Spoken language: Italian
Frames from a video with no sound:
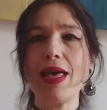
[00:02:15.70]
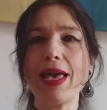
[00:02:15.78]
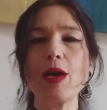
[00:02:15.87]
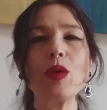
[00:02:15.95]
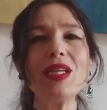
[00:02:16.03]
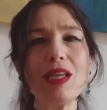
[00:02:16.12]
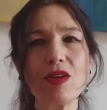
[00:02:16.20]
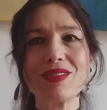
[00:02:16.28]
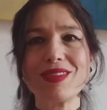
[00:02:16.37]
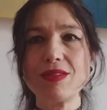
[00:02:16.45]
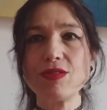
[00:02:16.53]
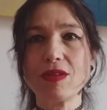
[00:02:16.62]
e quindi lo
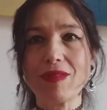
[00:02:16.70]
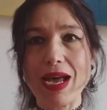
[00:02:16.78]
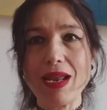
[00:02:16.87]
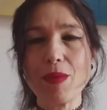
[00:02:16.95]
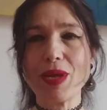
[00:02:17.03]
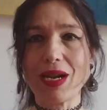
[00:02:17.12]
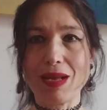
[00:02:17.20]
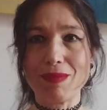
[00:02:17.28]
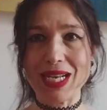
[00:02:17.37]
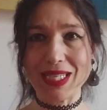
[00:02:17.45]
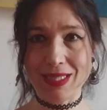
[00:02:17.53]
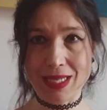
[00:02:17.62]
stesso vale per la
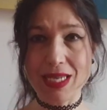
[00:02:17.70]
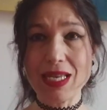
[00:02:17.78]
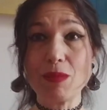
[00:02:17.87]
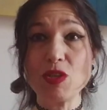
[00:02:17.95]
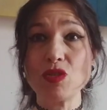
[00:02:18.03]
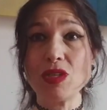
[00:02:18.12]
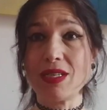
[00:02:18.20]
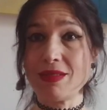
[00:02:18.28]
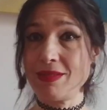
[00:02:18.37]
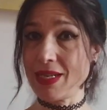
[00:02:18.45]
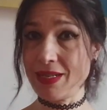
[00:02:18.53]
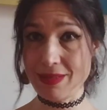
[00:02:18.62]
malattia, bisogna
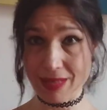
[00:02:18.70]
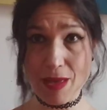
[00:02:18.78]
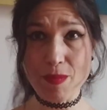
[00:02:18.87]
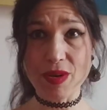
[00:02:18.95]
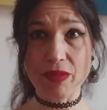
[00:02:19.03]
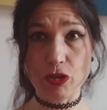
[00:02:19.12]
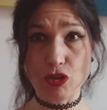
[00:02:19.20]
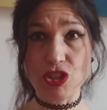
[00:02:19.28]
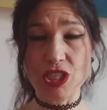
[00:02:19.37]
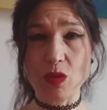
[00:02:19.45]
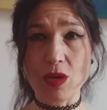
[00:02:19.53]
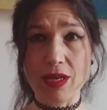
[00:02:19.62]
restare sempre
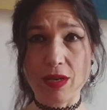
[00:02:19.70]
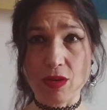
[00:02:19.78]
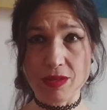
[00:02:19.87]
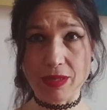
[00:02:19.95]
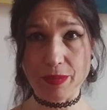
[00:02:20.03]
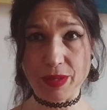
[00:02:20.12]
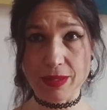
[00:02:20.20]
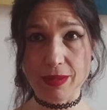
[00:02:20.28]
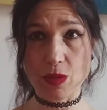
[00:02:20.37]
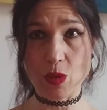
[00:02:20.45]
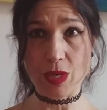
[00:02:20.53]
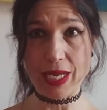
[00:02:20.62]
vicino alle nostre
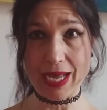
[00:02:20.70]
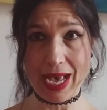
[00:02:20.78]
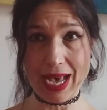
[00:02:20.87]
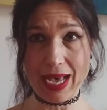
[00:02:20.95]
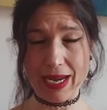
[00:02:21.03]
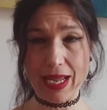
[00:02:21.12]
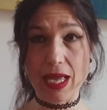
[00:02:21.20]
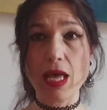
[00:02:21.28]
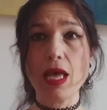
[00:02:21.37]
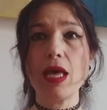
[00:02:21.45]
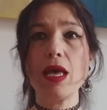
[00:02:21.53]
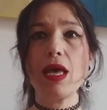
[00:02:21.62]
persone care
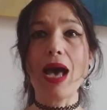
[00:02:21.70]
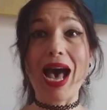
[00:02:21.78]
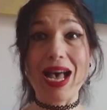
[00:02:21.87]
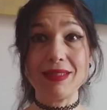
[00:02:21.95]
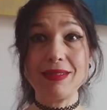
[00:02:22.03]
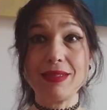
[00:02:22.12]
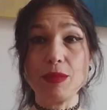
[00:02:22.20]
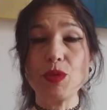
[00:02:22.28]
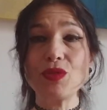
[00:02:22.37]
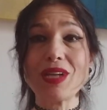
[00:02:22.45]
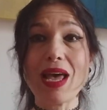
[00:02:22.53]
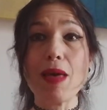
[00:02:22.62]
anzi
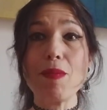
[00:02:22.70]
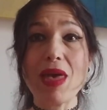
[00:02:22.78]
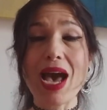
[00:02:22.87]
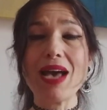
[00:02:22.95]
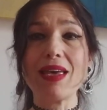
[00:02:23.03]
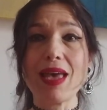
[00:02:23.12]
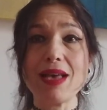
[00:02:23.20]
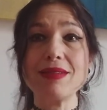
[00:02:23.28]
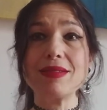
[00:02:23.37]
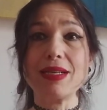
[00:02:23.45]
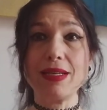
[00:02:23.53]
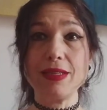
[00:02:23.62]
potrebbe anche
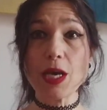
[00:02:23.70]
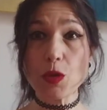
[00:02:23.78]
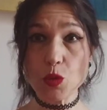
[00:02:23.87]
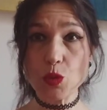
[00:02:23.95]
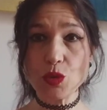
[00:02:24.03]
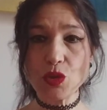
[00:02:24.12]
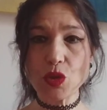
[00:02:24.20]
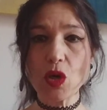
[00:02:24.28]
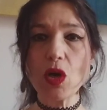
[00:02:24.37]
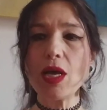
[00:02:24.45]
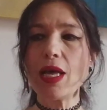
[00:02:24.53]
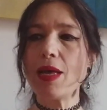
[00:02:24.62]
essere di
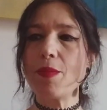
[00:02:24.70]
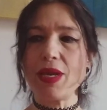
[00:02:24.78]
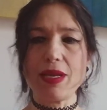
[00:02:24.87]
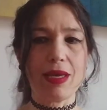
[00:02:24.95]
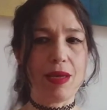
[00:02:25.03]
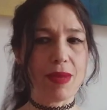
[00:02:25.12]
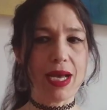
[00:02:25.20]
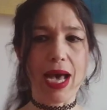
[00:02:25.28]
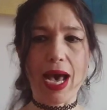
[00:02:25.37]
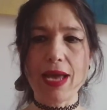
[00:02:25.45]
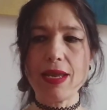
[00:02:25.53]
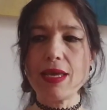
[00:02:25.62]
aiuto perché
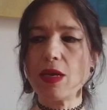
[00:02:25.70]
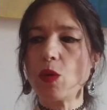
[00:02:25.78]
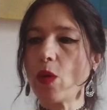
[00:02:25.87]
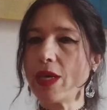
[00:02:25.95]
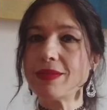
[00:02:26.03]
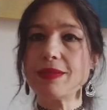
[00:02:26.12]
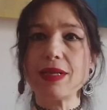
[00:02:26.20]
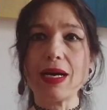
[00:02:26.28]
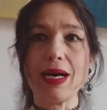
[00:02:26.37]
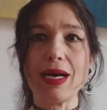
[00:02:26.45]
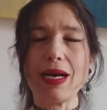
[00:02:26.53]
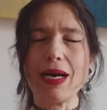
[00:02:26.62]
magari
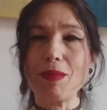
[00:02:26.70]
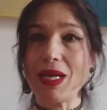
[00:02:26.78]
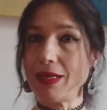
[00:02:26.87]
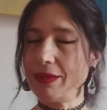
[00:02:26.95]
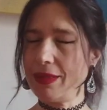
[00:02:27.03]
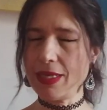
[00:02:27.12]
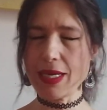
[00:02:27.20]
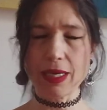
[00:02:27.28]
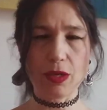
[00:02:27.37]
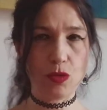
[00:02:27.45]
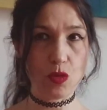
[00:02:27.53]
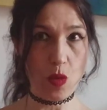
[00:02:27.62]
questa malattia
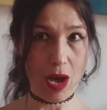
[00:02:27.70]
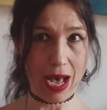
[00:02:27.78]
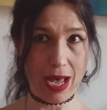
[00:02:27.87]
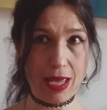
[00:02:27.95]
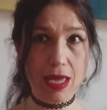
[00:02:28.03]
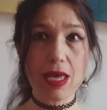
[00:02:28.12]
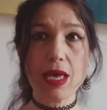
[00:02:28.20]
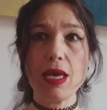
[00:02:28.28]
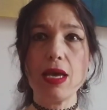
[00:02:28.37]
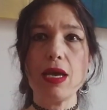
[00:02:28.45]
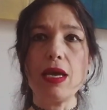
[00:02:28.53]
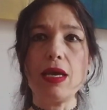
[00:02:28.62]
che tu hai
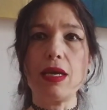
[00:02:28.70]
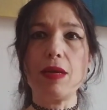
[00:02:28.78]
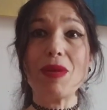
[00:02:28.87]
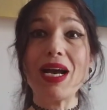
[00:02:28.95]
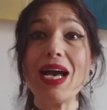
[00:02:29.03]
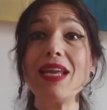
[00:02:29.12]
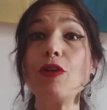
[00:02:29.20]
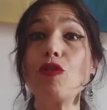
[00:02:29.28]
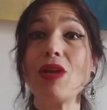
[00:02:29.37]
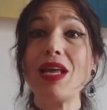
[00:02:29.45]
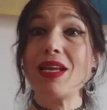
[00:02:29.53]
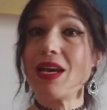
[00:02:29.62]
eh, magari
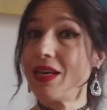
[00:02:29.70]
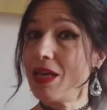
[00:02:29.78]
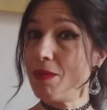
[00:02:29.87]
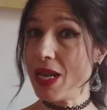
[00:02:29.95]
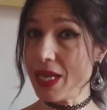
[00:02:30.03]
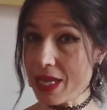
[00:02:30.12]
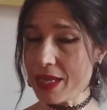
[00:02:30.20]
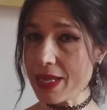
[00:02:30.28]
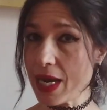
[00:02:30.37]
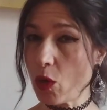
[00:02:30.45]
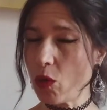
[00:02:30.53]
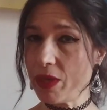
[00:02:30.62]
non è neanche
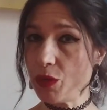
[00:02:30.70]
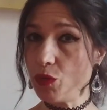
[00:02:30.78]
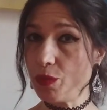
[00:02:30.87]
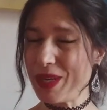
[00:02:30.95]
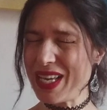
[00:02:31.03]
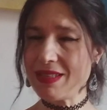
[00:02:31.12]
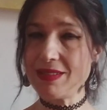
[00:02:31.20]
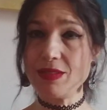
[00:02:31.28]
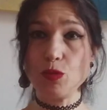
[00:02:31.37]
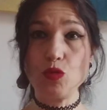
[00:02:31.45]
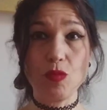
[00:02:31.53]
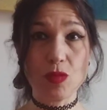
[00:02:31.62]
maligna come tu pensi,
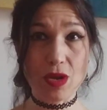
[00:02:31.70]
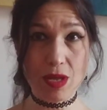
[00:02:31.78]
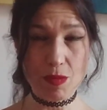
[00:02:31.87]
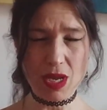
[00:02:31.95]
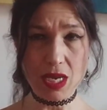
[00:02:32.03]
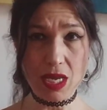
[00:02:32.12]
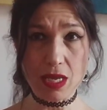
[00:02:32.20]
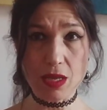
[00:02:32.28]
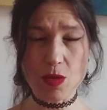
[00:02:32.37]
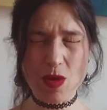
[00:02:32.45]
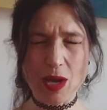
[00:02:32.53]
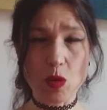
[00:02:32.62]
è un tumore
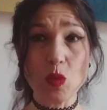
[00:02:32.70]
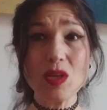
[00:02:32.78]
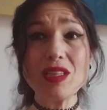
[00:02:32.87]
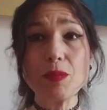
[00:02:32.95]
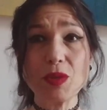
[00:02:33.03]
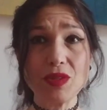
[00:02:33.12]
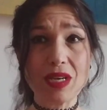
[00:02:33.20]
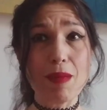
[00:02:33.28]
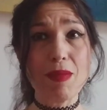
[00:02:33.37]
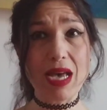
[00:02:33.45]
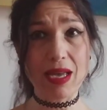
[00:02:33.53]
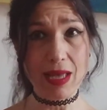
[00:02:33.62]
benigno, ecco, quindi
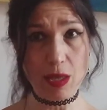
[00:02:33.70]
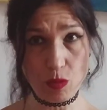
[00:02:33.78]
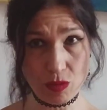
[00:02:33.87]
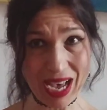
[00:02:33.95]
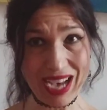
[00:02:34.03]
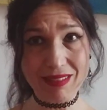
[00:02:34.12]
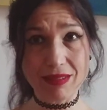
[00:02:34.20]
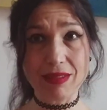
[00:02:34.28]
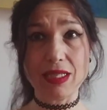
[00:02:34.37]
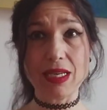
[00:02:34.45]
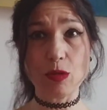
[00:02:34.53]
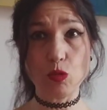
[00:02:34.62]
potrebbe anche
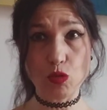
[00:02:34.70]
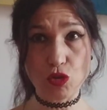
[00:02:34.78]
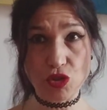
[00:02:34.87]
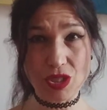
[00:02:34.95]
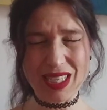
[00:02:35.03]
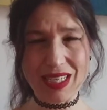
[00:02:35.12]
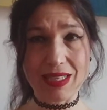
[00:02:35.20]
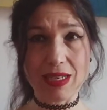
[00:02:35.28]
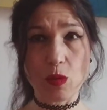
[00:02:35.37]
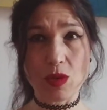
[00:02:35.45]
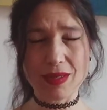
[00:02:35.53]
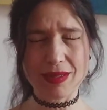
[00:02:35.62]
aiutarti ad uscire
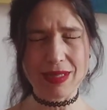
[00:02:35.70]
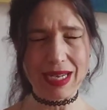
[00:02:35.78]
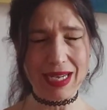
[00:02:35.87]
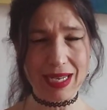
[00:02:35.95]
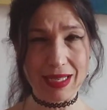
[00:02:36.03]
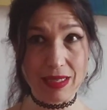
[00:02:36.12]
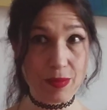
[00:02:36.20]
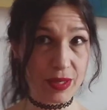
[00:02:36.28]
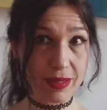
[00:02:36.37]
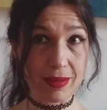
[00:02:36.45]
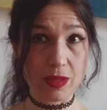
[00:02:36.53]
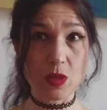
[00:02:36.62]
da questa
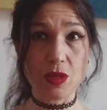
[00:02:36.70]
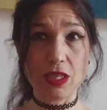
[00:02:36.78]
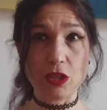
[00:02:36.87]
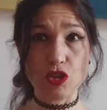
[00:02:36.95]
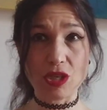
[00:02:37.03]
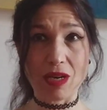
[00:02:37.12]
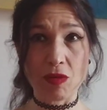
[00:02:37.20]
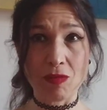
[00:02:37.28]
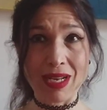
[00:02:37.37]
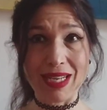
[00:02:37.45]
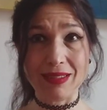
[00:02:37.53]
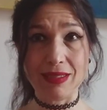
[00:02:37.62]
depressione, diciamo
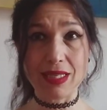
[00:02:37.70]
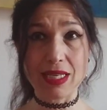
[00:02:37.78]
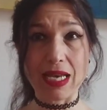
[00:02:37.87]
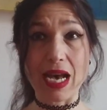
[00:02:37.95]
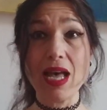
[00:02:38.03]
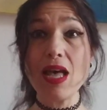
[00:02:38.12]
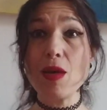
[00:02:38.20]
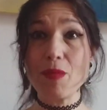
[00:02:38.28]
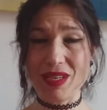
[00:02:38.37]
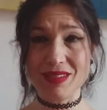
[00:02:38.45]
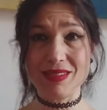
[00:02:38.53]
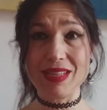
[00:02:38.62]
malattia,
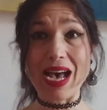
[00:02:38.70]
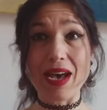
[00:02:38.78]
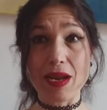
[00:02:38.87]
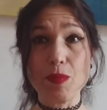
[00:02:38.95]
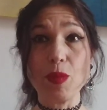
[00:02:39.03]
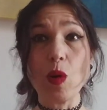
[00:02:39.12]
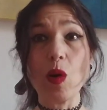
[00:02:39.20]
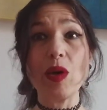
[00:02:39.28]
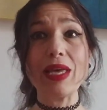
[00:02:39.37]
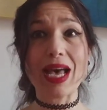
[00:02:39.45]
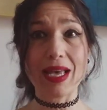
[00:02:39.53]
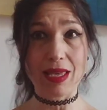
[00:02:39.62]
per stare
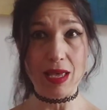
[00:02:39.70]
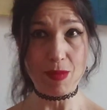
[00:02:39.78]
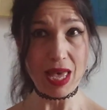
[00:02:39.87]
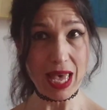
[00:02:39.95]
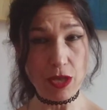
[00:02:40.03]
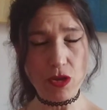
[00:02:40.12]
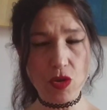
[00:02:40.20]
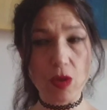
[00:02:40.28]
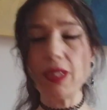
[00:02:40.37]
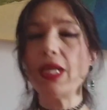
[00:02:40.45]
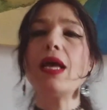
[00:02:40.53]
poi anche meglio.